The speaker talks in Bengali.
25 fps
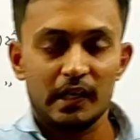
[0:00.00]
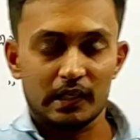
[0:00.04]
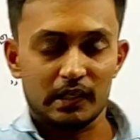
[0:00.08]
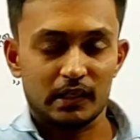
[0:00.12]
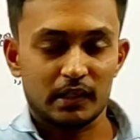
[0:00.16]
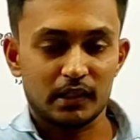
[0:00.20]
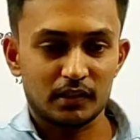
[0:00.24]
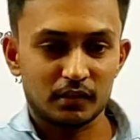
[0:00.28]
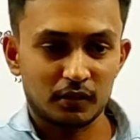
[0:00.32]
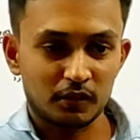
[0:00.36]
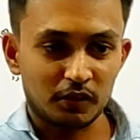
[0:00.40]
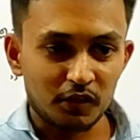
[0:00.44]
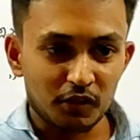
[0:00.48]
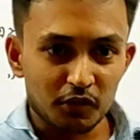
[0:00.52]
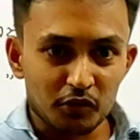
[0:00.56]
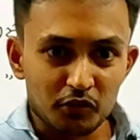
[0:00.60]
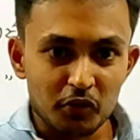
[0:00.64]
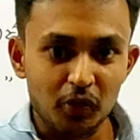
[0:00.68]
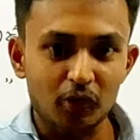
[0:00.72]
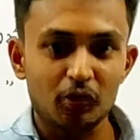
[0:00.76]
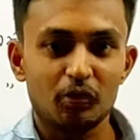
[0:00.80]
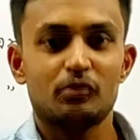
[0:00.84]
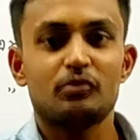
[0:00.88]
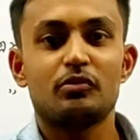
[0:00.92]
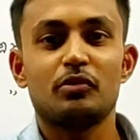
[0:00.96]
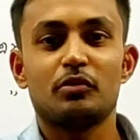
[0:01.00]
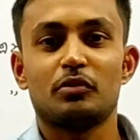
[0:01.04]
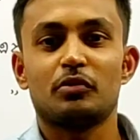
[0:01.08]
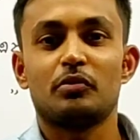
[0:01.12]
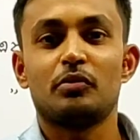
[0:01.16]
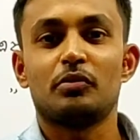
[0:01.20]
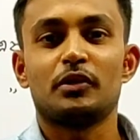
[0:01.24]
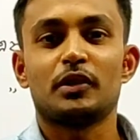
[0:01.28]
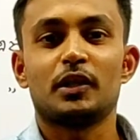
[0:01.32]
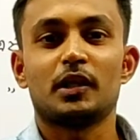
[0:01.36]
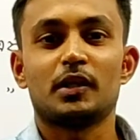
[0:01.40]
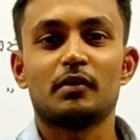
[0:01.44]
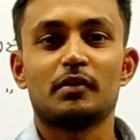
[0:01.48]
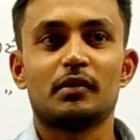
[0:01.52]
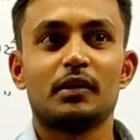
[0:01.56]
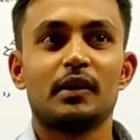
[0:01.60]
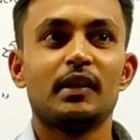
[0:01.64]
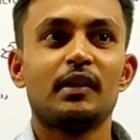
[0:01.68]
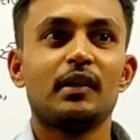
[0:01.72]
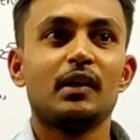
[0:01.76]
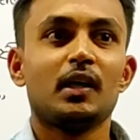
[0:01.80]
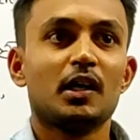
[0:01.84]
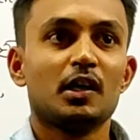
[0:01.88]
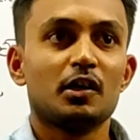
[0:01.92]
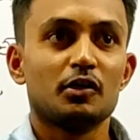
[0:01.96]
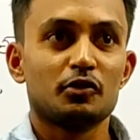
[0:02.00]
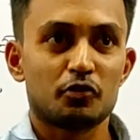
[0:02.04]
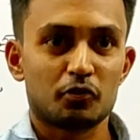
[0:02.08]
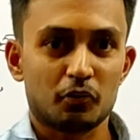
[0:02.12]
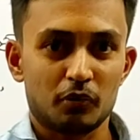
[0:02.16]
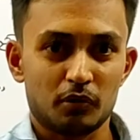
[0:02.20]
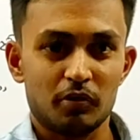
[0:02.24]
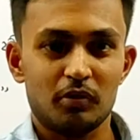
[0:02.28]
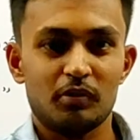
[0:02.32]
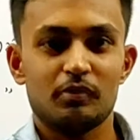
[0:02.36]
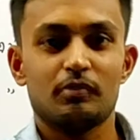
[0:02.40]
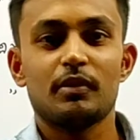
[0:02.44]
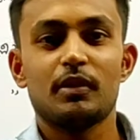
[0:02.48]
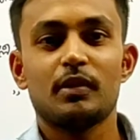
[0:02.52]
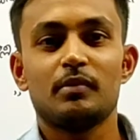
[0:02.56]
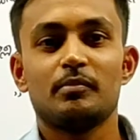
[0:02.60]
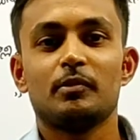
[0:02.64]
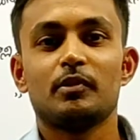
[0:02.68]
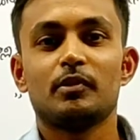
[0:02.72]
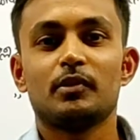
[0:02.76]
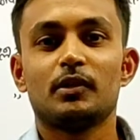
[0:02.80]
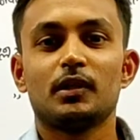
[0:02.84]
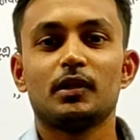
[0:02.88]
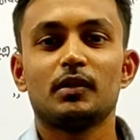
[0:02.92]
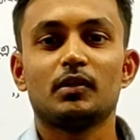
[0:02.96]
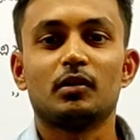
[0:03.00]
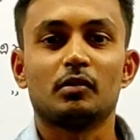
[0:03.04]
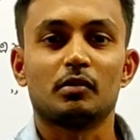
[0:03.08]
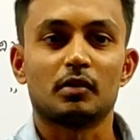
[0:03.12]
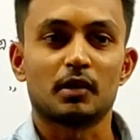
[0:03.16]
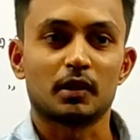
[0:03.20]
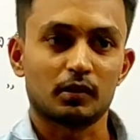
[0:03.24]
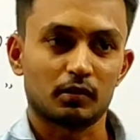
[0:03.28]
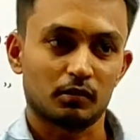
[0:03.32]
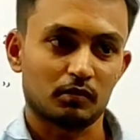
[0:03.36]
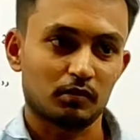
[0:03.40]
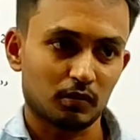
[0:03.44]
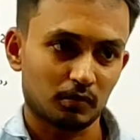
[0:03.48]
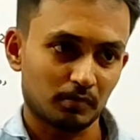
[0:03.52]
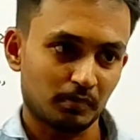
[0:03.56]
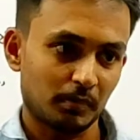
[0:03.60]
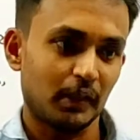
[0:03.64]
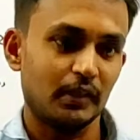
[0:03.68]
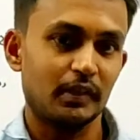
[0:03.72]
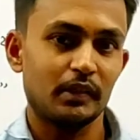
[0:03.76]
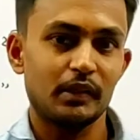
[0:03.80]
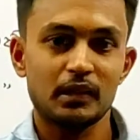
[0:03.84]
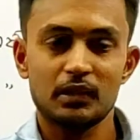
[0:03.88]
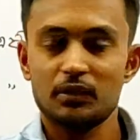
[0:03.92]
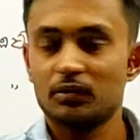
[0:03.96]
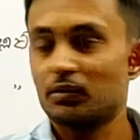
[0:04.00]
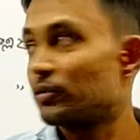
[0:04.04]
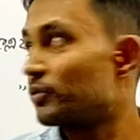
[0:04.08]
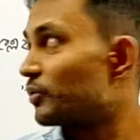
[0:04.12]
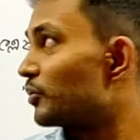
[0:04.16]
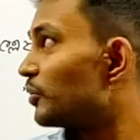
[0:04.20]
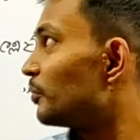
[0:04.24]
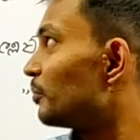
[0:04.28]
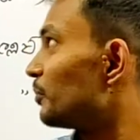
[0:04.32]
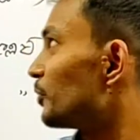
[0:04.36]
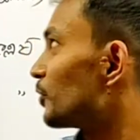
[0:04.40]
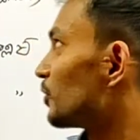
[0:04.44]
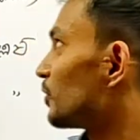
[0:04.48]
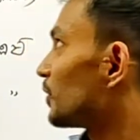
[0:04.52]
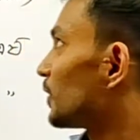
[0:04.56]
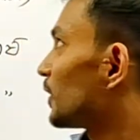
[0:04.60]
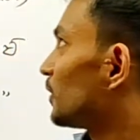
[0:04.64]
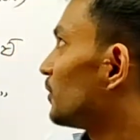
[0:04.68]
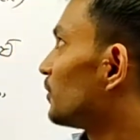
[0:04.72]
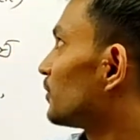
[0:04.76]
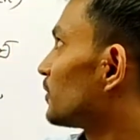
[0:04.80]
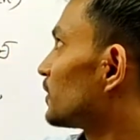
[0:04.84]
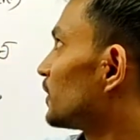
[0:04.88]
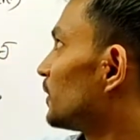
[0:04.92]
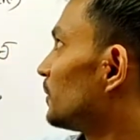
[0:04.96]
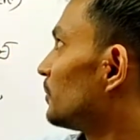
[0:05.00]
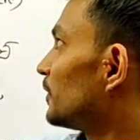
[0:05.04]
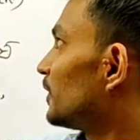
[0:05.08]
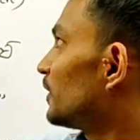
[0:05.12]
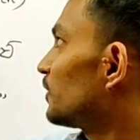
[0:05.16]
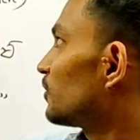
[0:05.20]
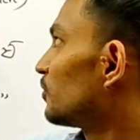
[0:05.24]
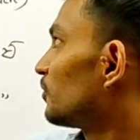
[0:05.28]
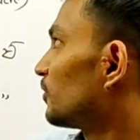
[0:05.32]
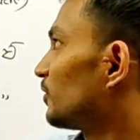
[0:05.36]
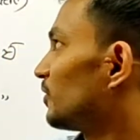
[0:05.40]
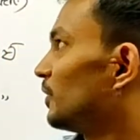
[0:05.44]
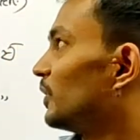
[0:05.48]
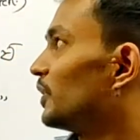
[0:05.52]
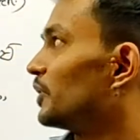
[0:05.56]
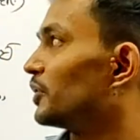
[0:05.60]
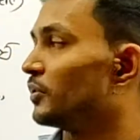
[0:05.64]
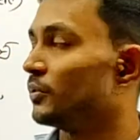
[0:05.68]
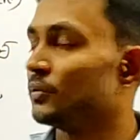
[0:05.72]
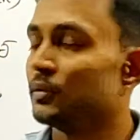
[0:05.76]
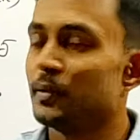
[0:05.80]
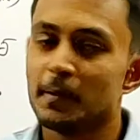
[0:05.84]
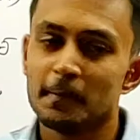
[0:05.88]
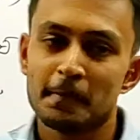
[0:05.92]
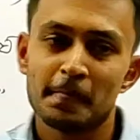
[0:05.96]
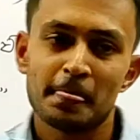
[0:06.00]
একটা দ্বিচলক তথ্য সারণীর চলকদের মধ্যে ধনাত্মক বা ঋণাত্মক সম্পর্কটাই হচ্ছে আমাদের সংশ্লেষণ